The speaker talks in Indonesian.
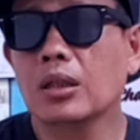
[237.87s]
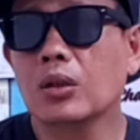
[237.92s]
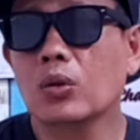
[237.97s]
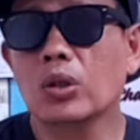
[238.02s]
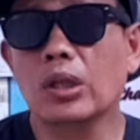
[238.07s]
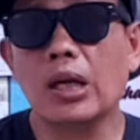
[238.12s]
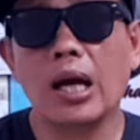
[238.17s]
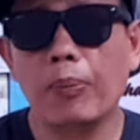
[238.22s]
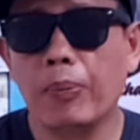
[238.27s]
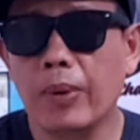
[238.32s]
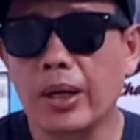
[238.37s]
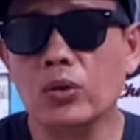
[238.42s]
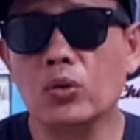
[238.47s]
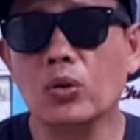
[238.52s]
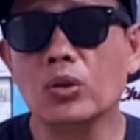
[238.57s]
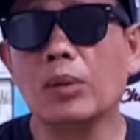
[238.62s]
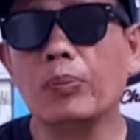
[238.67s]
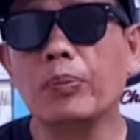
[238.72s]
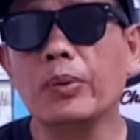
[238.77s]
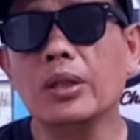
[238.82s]
rugi apa
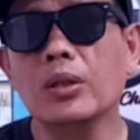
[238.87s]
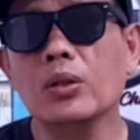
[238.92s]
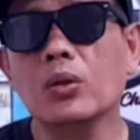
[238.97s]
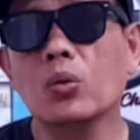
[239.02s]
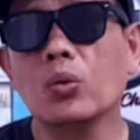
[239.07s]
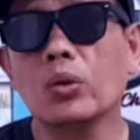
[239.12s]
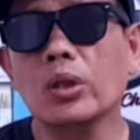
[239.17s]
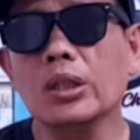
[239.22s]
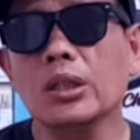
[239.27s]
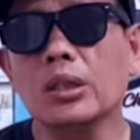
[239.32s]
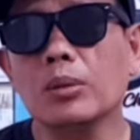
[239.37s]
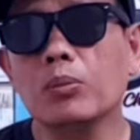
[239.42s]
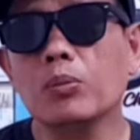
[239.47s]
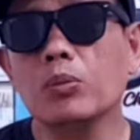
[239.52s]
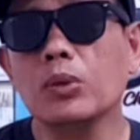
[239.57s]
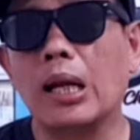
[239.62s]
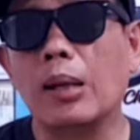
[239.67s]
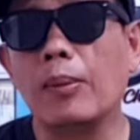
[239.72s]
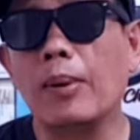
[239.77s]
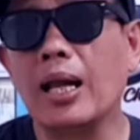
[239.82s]
gitu tapi rugi
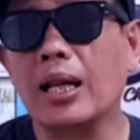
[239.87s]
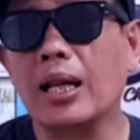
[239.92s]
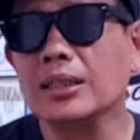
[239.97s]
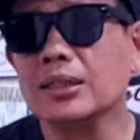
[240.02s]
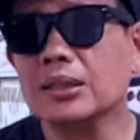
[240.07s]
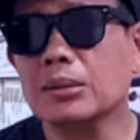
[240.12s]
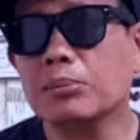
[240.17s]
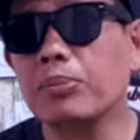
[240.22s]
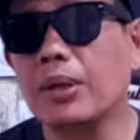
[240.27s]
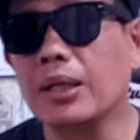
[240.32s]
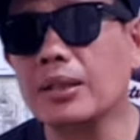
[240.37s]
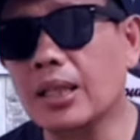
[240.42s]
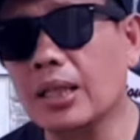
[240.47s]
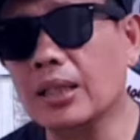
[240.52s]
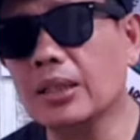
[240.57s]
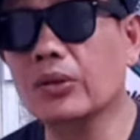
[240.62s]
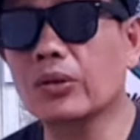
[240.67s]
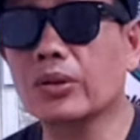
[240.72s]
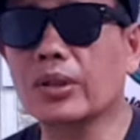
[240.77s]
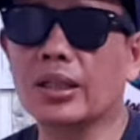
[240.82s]
dalam
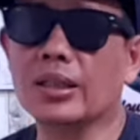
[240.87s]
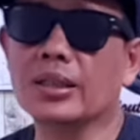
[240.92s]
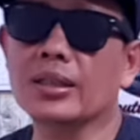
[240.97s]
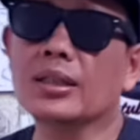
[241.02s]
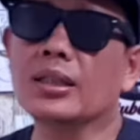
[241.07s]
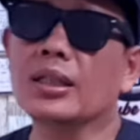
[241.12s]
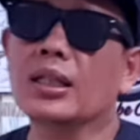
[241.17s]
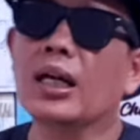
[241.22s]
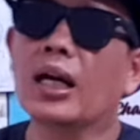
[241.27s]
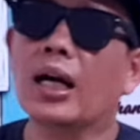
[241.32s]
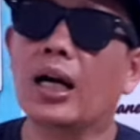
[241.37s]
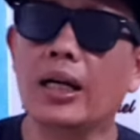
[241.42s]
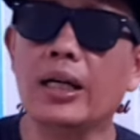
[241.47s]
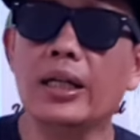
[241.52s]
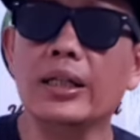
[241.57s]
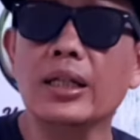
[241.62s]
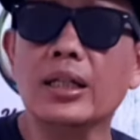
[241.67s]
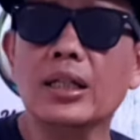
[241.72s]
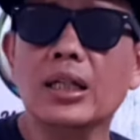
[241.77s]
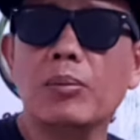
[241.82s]
kesempatan gitu kan
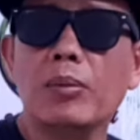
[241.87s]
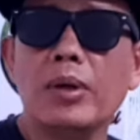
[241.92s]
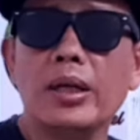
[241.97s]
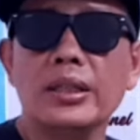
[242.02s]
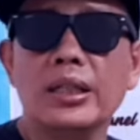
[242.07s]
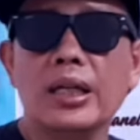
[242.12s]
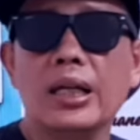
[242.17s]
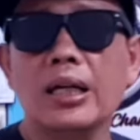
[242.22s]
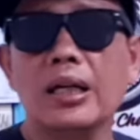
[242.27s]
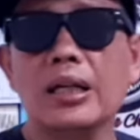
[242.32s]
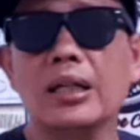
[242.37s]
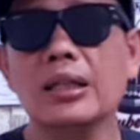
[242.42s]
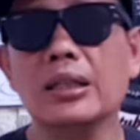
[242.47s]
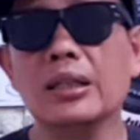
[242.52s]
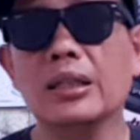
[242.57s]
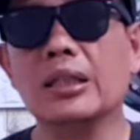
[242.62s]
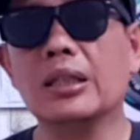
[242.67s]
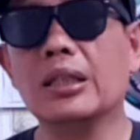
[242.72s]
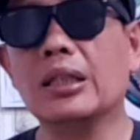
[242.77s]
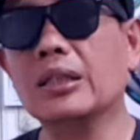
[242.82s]
karena yang namanya
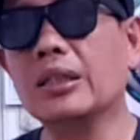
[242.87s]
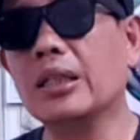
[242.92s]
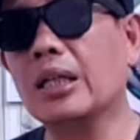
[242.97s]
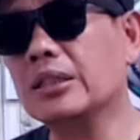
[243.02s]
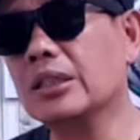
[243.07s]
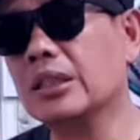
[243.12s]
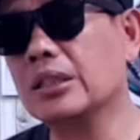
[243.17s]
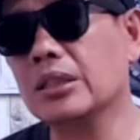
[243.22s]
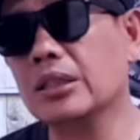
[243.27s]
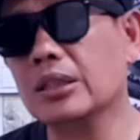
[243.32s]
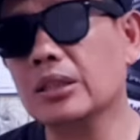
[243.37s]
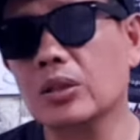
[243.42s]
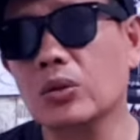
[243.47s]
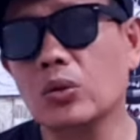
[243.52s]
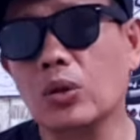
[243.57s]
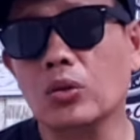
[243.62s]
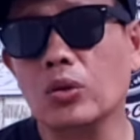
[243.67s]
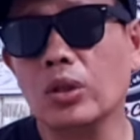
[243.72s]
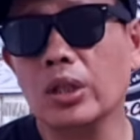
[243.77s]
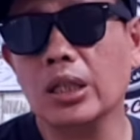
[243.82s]
kita season
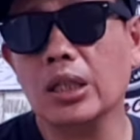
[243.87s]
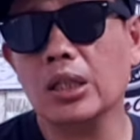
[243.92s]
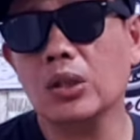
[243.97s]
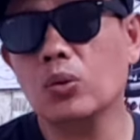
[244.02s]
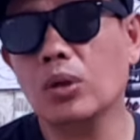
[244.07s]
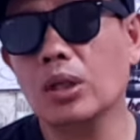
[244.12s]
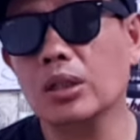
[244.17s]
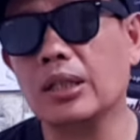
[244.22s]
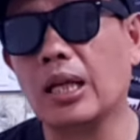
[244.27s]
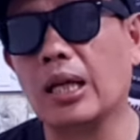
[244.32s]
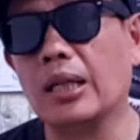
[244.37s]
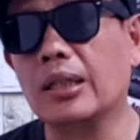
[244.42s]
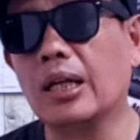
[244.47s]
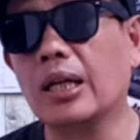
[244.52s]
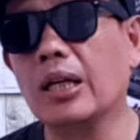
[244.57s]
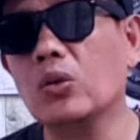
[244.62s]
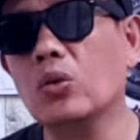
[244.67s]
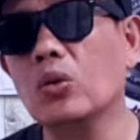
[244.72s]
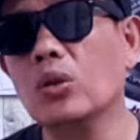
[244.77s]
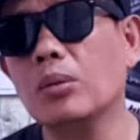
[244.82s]
kedua atau lagi dua
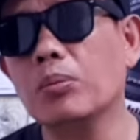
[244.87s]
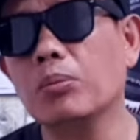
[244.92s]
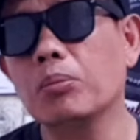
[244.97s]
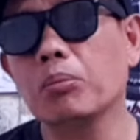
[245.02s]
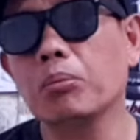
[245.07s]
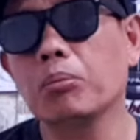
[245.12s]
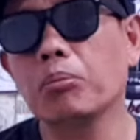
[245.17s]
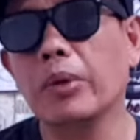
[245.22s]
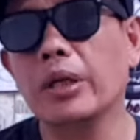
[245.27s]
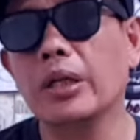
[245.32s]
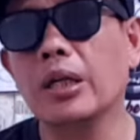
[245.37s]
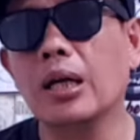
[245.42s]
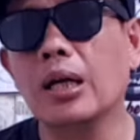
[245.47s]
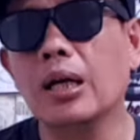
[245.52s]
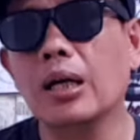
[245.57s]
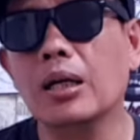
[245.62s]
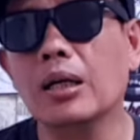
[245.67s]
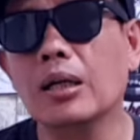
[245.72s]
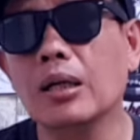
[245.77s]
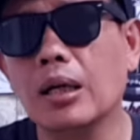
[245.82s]
tandang itu kan beda
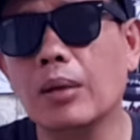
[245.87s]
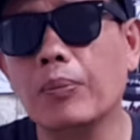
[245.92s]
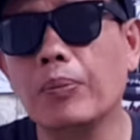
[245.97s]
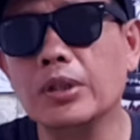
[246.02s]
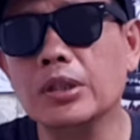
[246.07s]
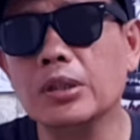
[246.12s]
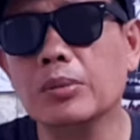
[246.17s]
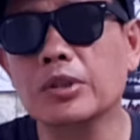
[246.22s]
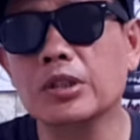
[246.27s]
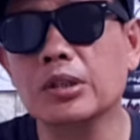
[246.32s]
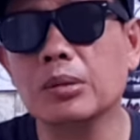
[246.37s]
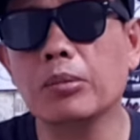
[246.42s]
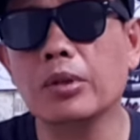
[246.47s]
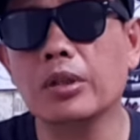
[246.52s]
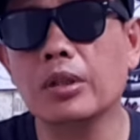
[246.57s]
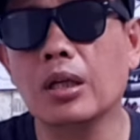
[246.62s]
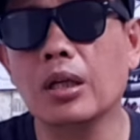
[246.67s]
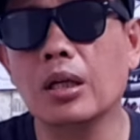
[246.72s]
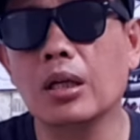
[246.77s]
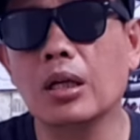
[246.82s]
apa sih semacam
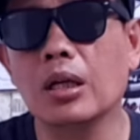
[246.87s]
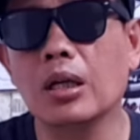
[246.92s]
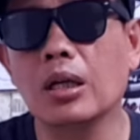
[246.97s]
beda